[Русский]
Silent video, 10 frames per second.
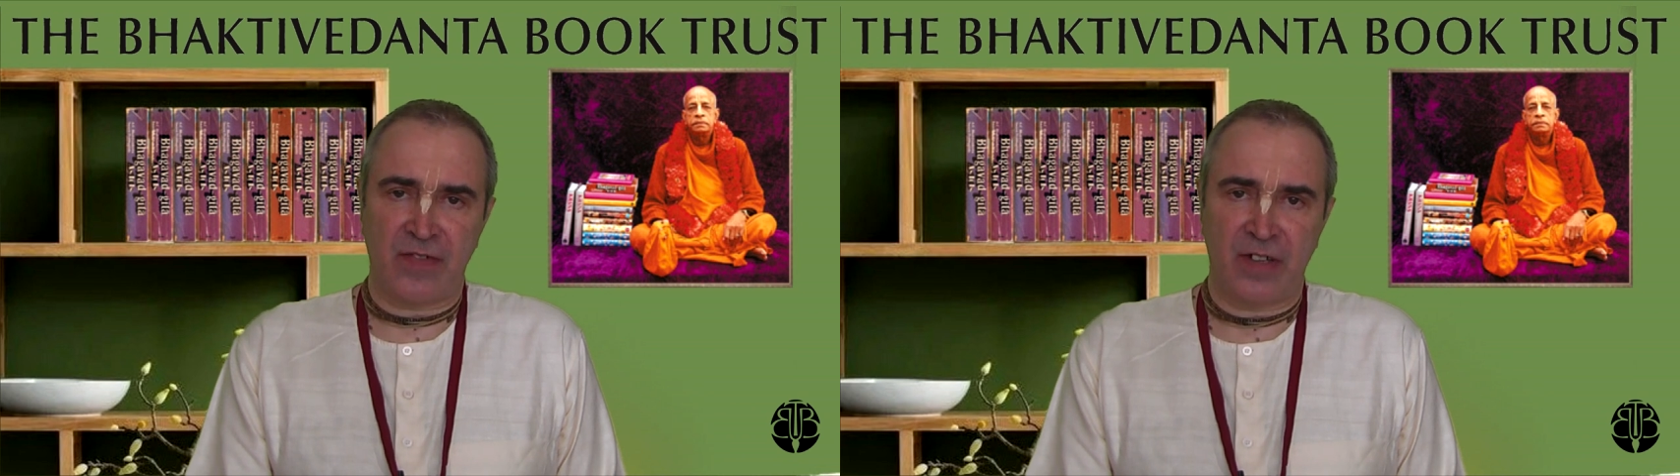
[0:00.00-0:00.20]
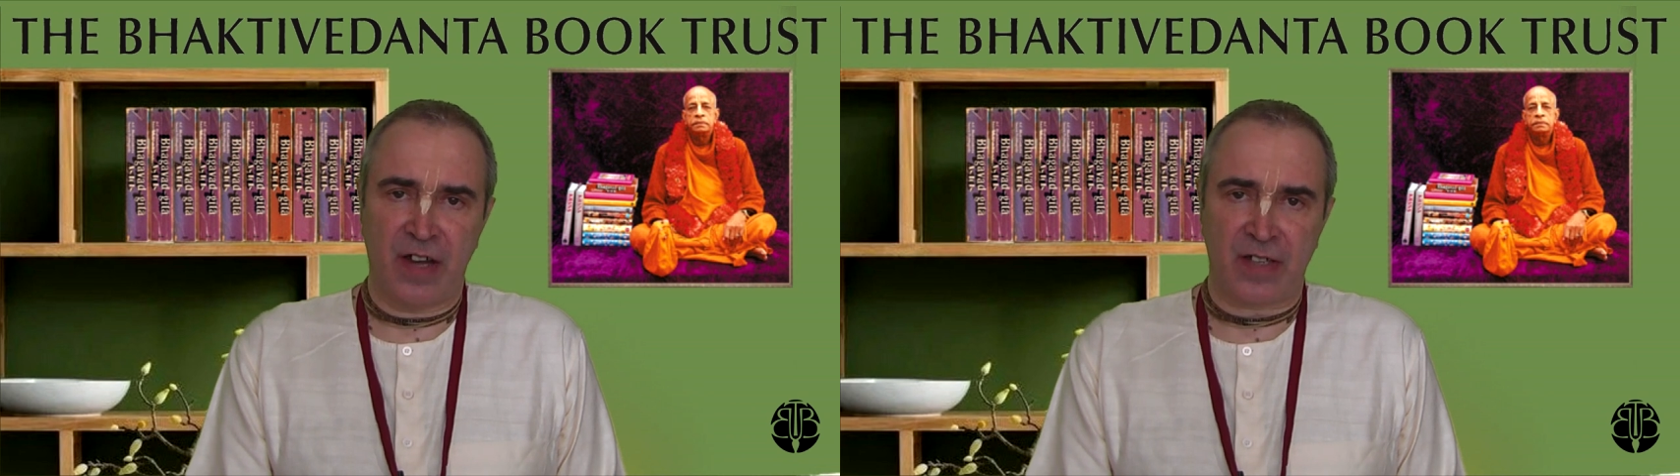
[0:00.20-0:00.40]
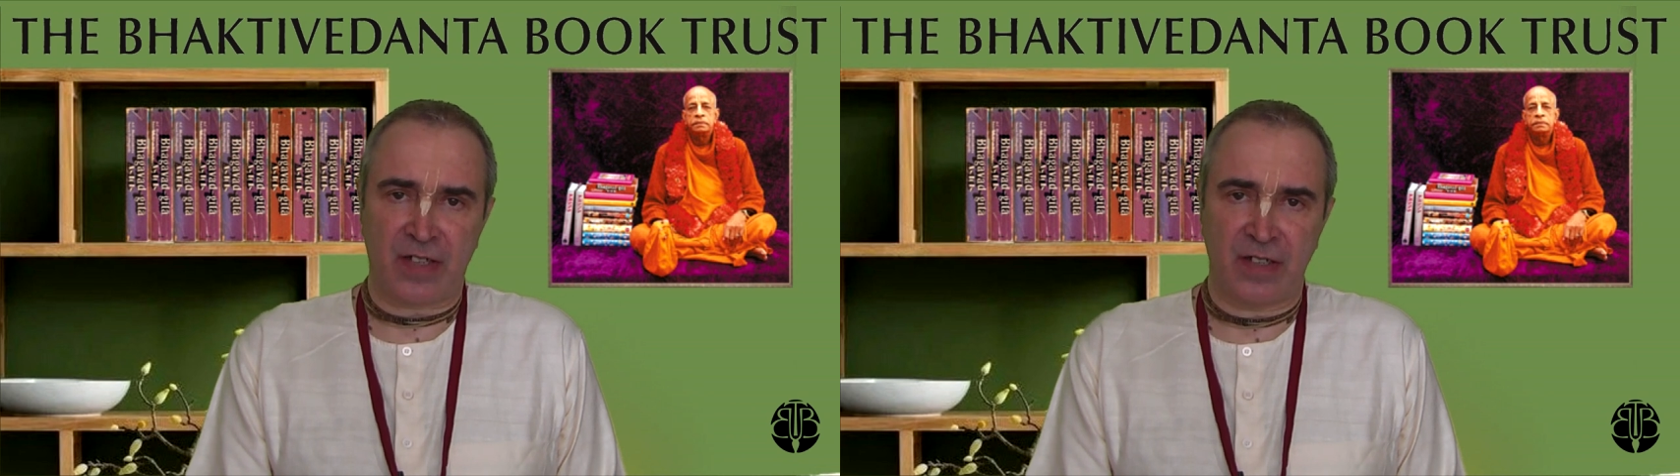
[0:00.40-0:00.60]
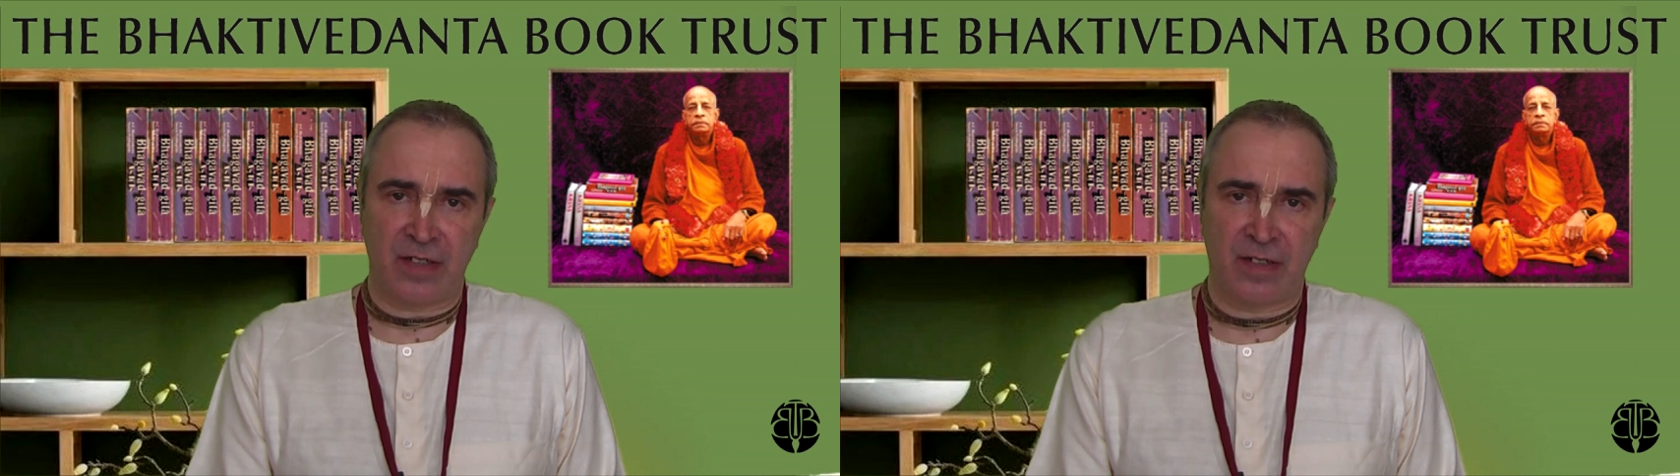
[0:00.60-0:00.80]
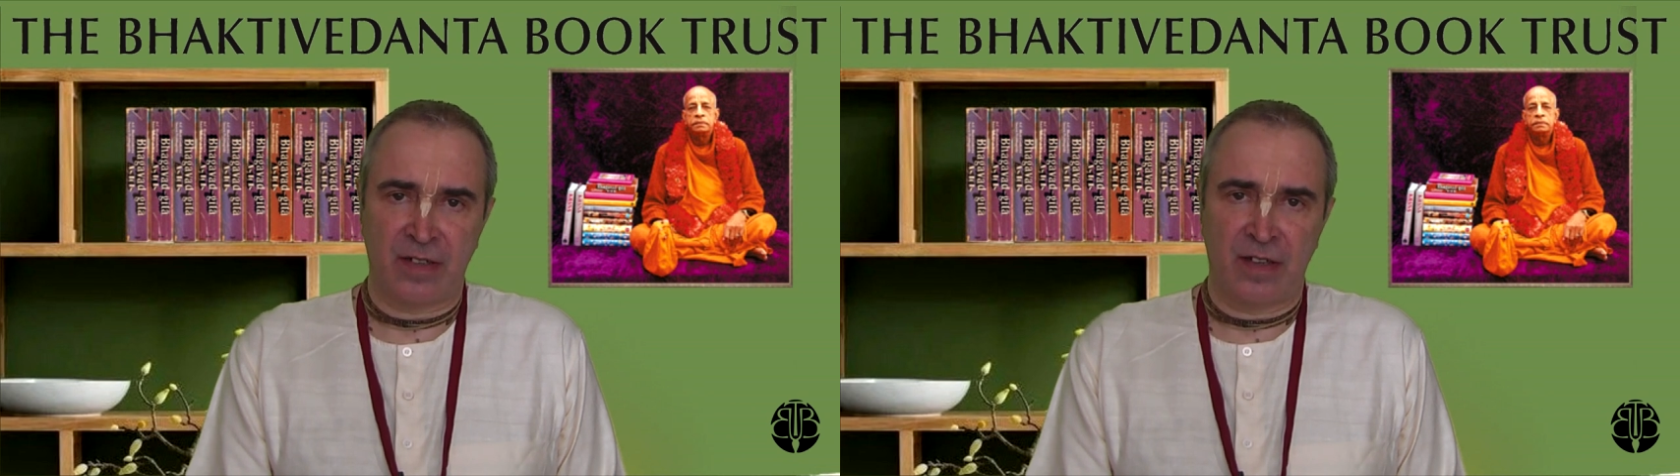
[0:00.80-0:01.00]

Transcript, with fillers: является